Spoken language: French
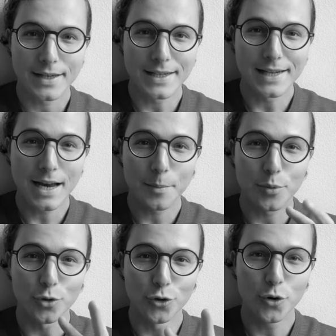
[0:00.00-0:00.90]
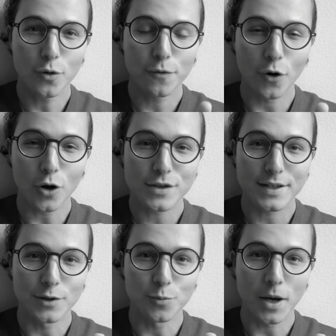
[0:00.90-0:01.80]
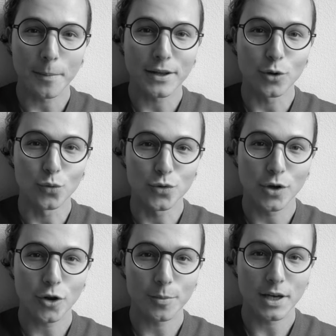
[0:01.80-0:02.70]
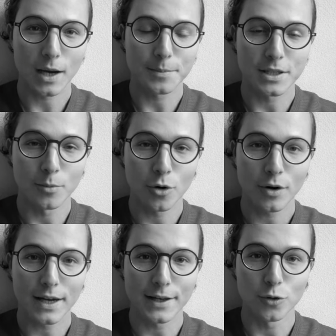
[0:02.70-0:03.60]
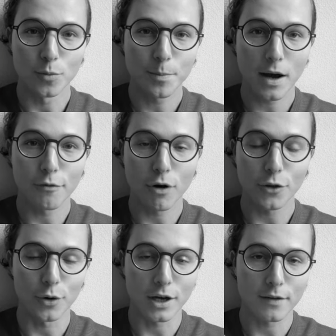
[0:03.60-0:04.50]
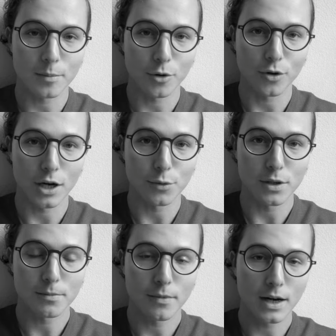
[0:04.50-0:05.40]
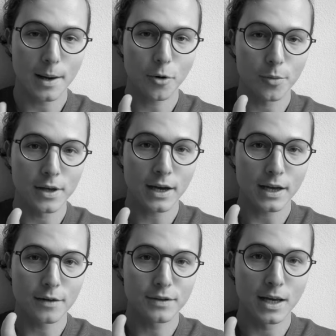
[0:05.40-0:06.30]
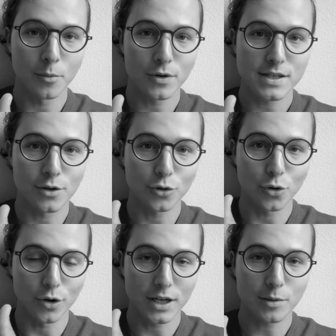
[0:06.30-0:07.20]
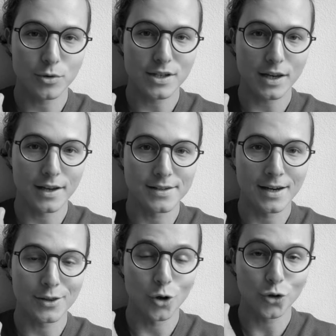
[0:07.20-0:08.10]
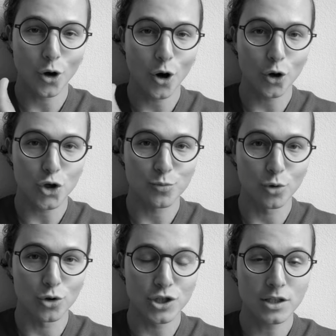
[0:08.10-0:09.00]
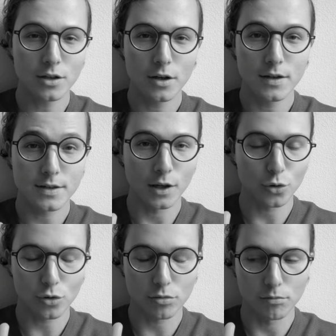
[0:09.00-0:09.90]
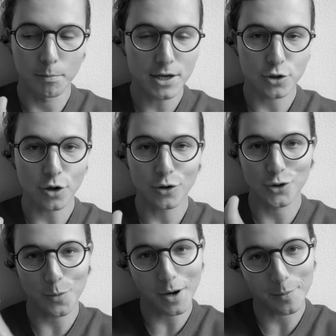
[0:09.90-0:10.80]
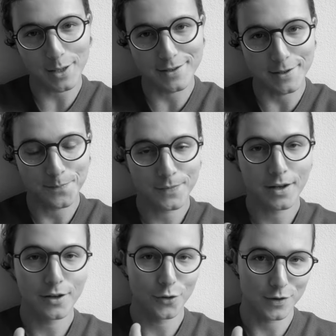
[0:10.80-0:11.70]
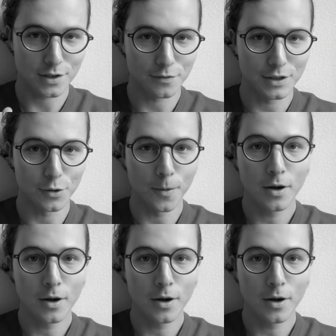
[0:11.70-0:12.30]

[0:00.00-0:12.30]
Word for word: Il y a un peu deux forces qui nous permettent de nous endormir rapidement et de ne pas avoir de réveil pendant la nuit. La première, évidemment, c'est notre rythme circadien, notre horloge biologique. C'est un truc majeur, j'en parle pas ici, dans cette vidéo.